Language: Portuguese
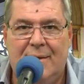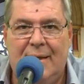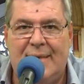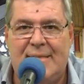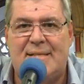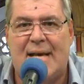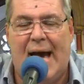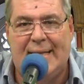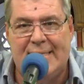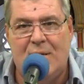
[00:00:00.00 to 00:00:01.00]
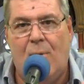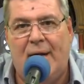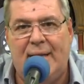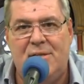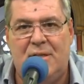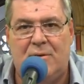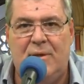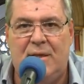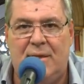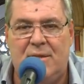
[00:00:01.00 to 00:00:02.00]
E esses caras não acreditam
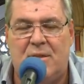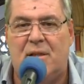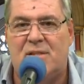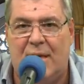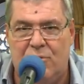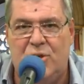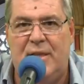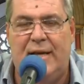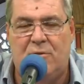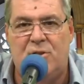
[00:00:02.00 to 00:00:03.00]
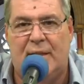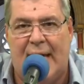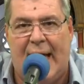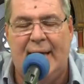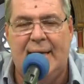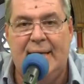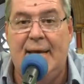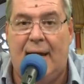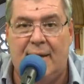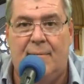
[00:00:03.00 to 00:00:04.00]
em Cristo. Então têm o direito de ir lá e
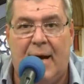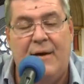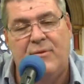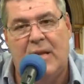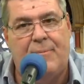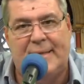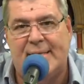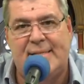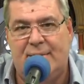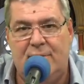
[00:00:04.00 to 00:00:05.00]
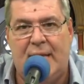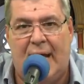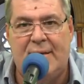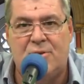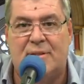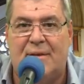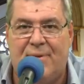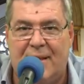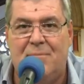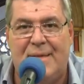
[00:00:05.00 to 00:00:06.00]
reclamar. Falar, assim não dá, o senhor está
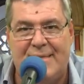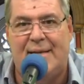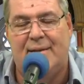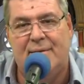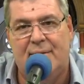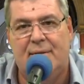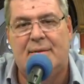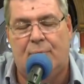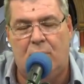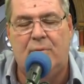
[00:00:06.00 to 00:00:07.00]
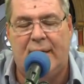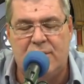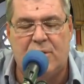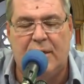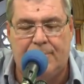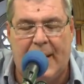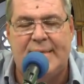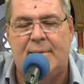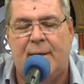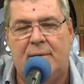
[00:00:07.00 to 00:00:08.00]
falando besteira. Tá bom? É isso aí.
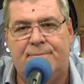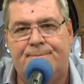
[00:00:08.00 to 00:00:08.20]
Paz e bem.